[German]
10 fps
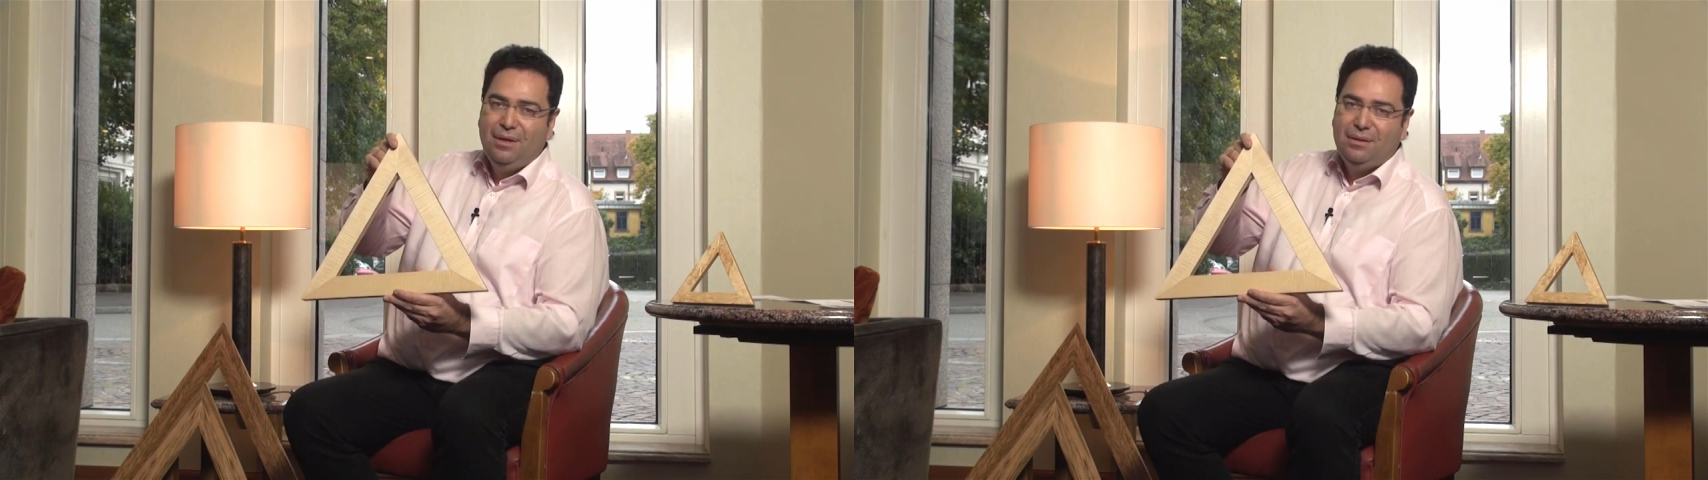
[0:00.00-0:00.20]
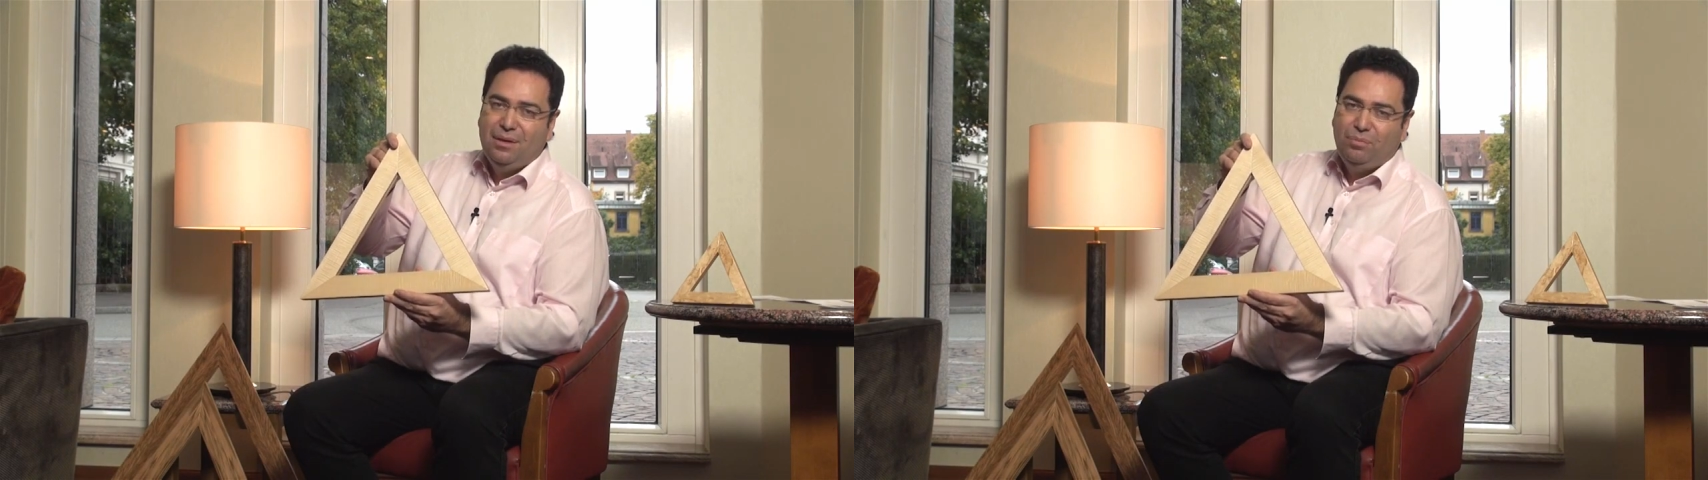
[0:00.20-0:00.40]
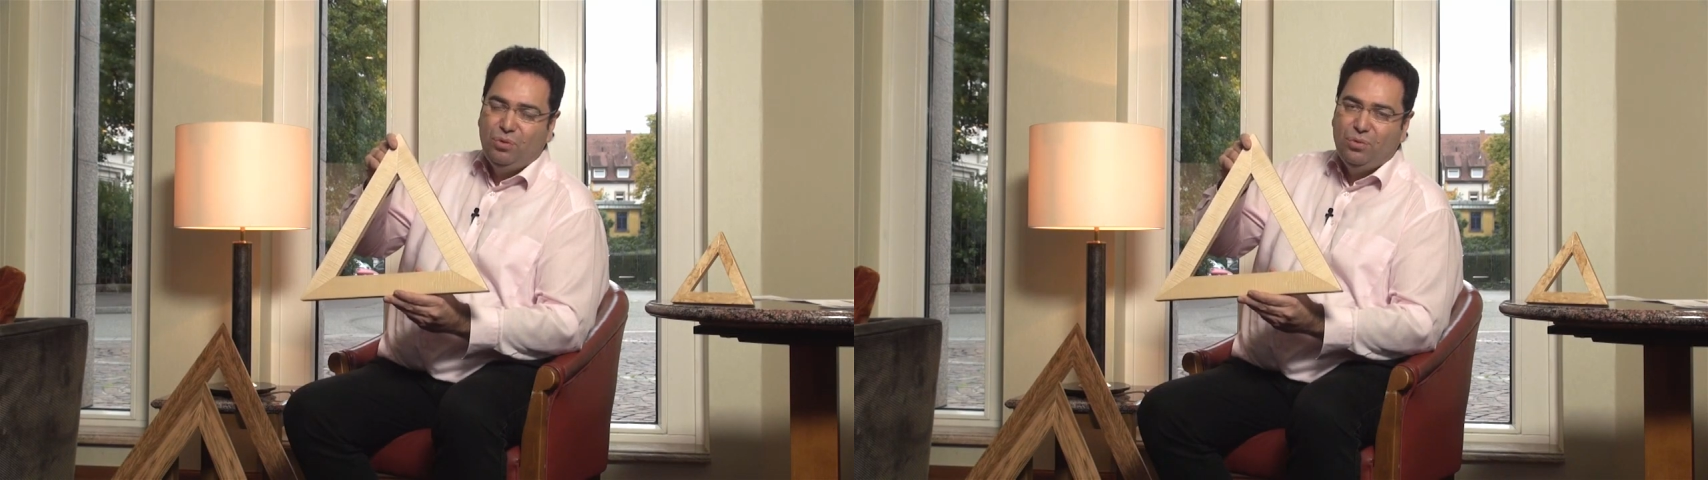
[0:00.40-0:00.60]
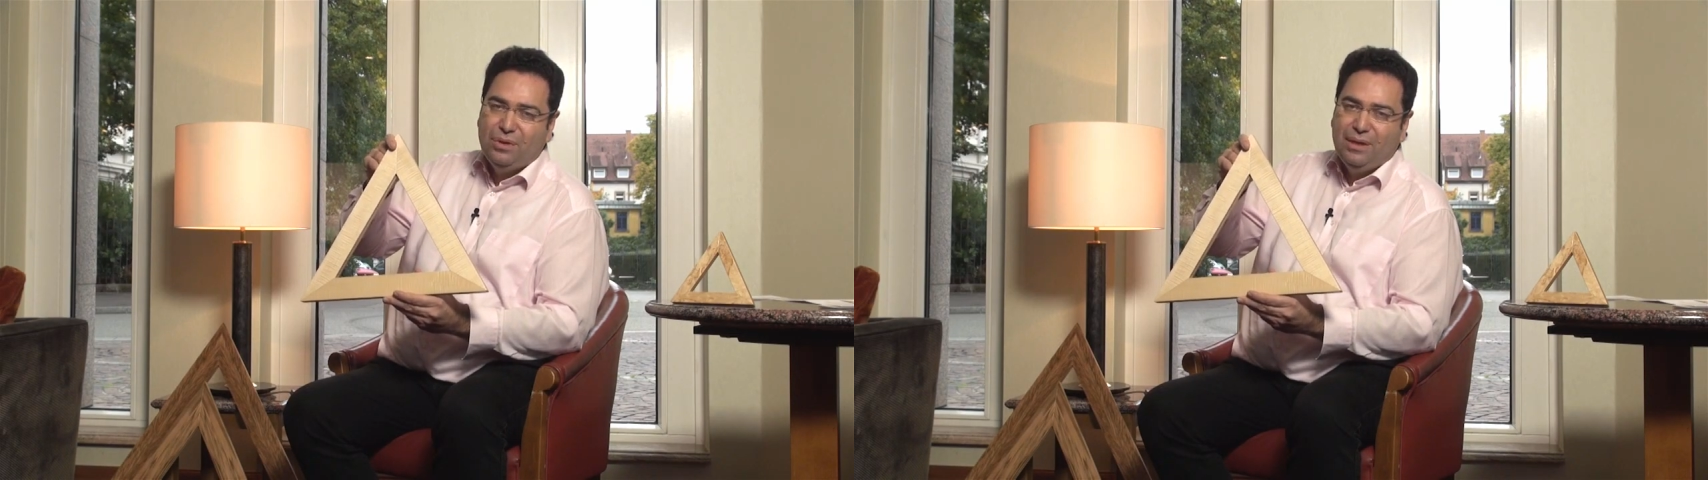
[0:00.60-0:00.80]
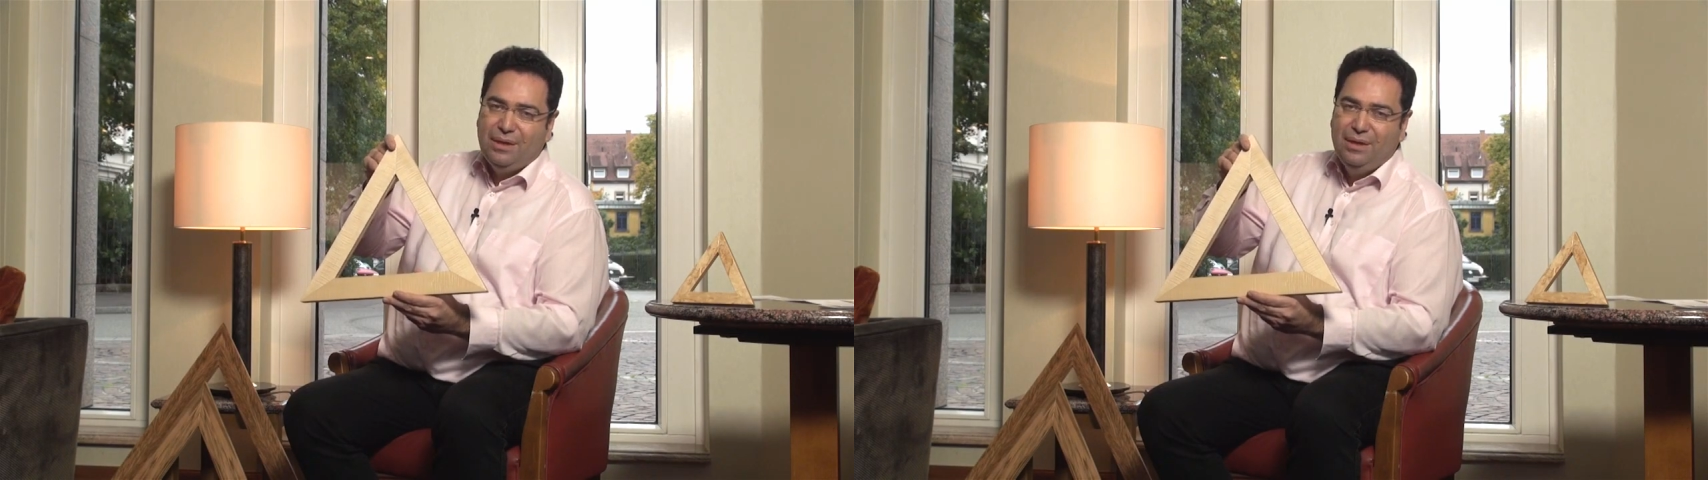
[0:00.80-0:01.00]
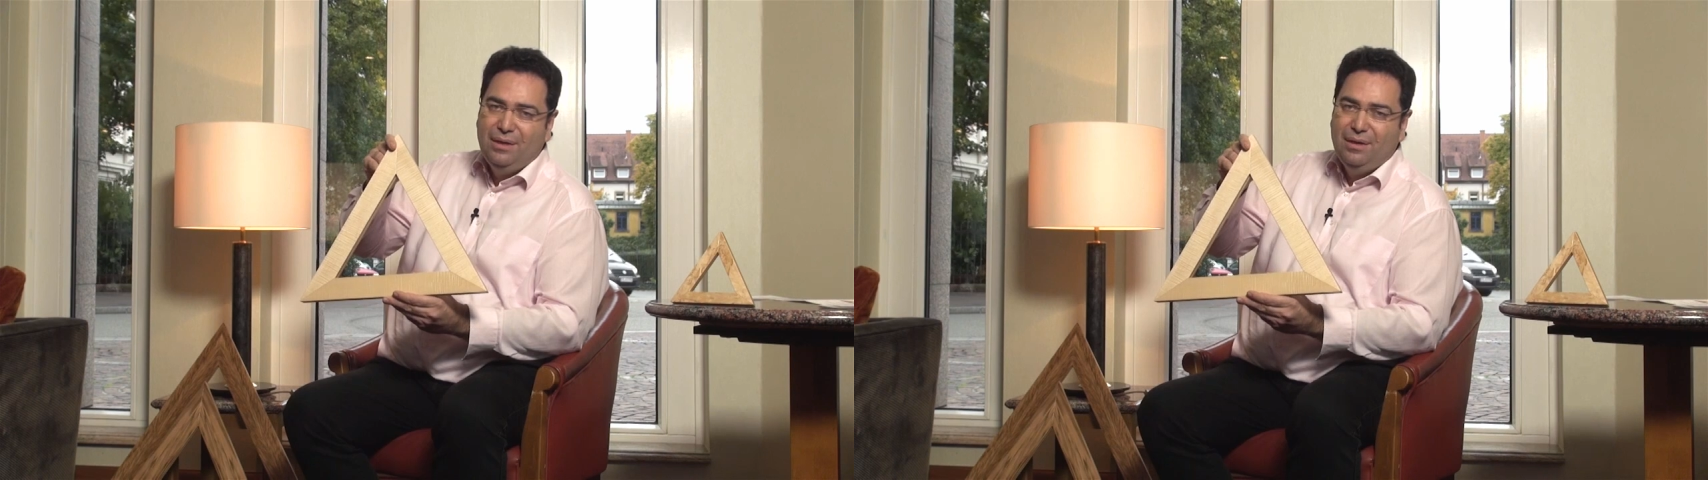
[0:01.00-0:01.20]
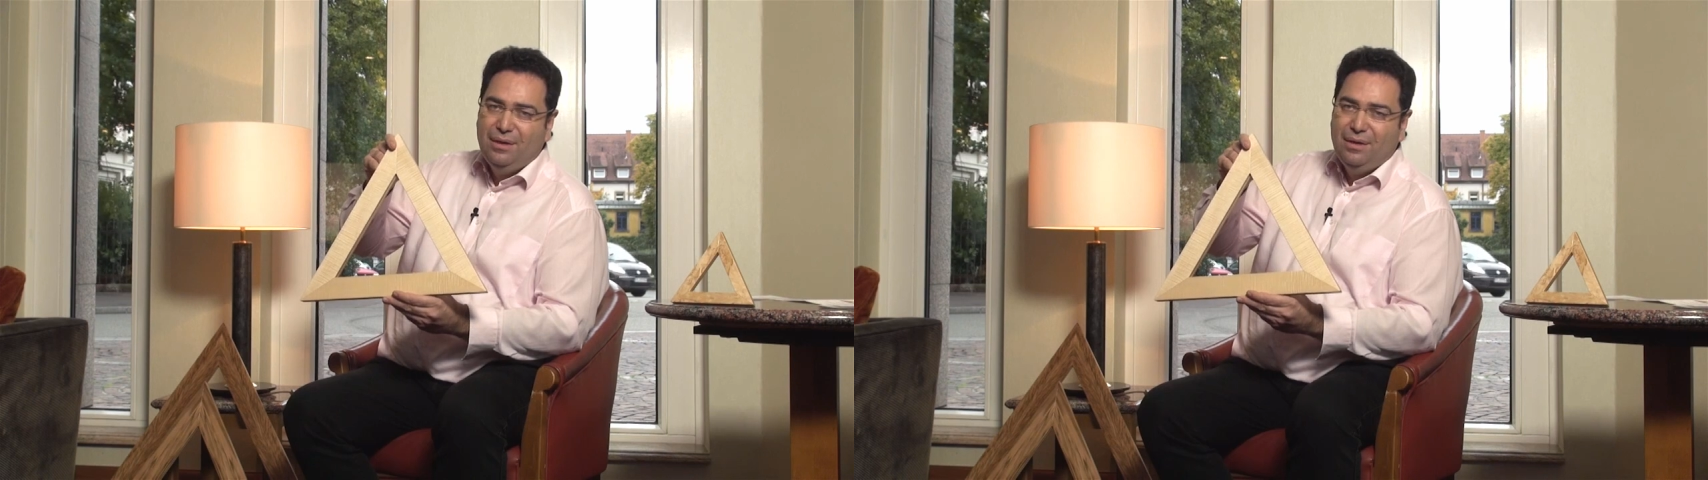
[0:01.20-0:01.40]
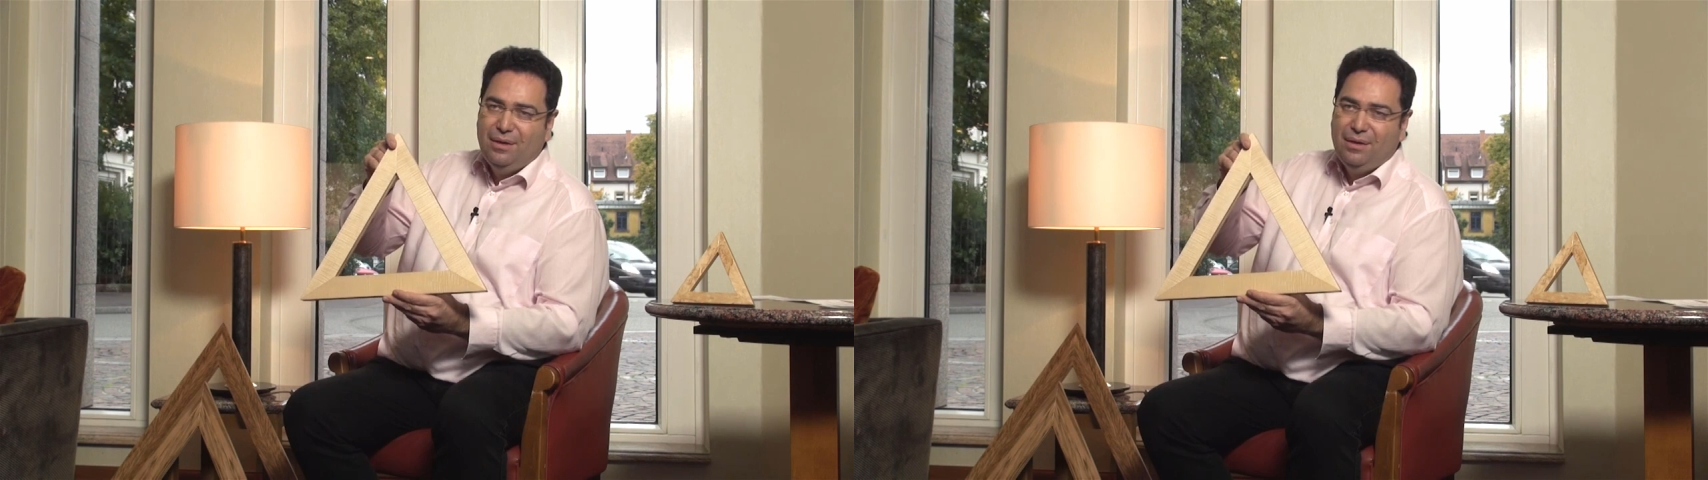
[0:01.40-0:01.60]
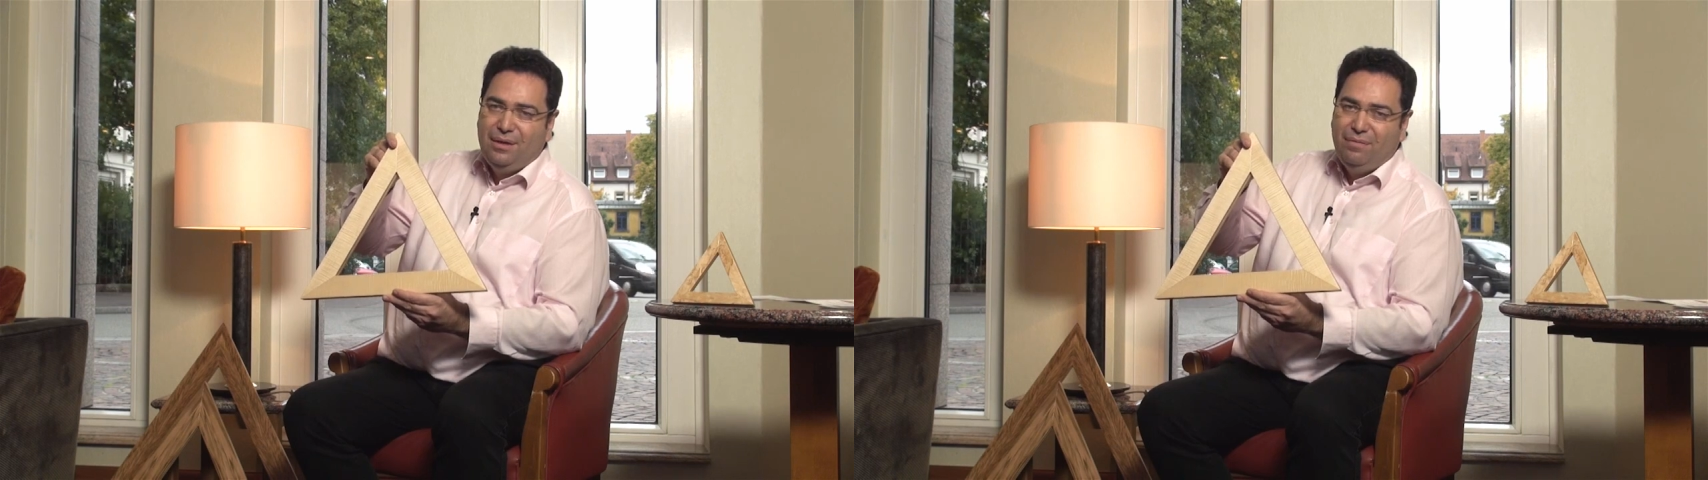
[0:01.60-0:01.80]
Es sind Produkte, die